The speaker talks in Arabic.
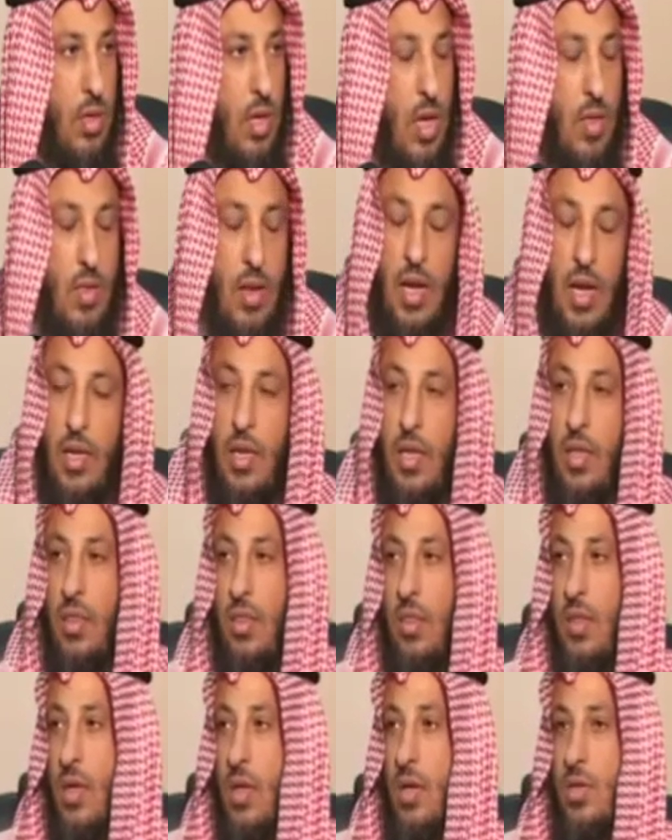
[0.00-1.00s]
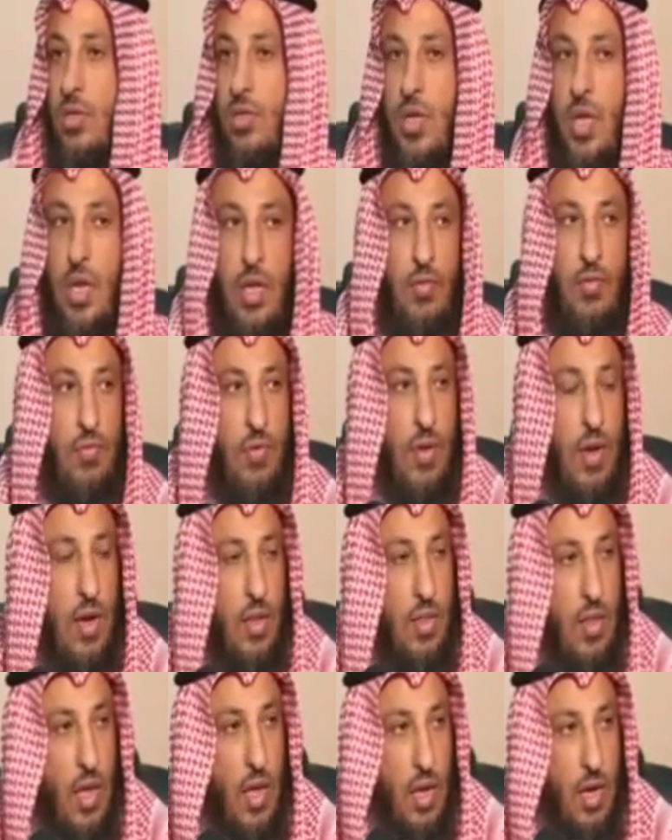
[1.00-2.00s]
هذا الحديث الشريف
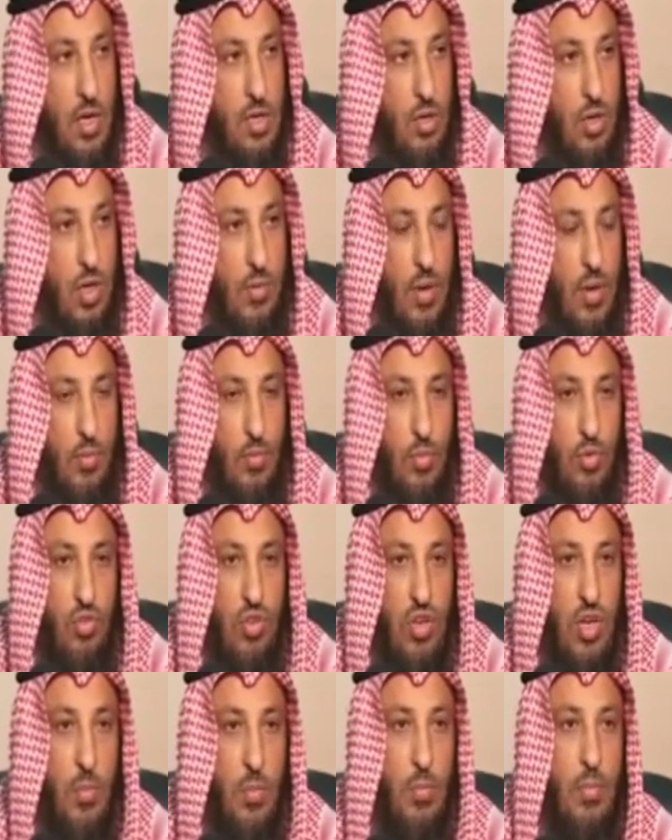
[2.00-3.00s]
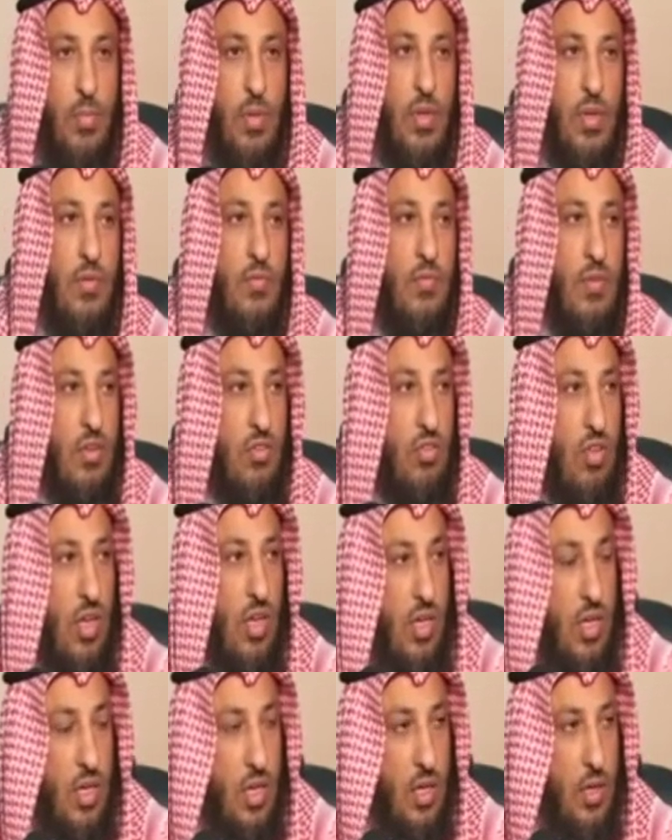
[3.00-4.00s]
الذي أخرجه الإمام مسلم في
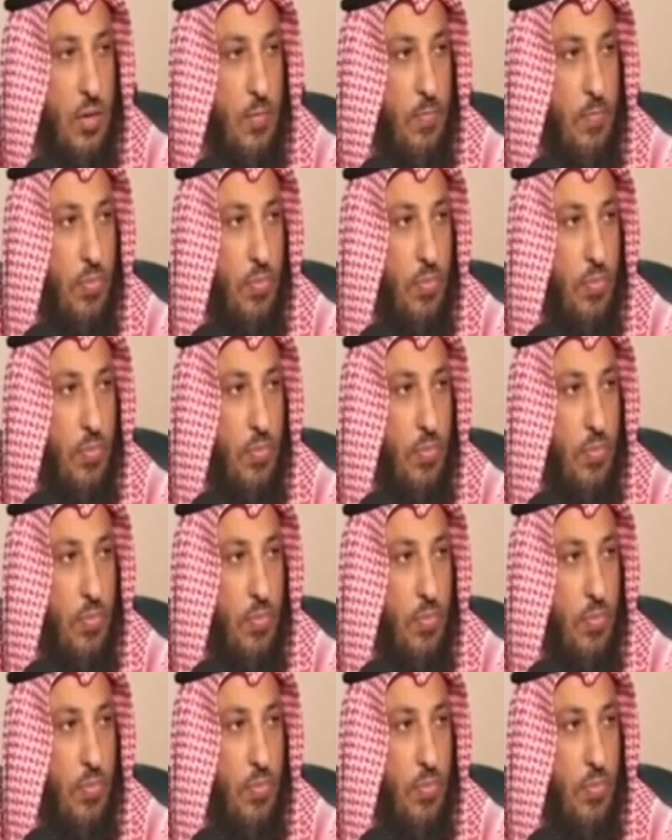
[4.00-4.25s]
صحيحه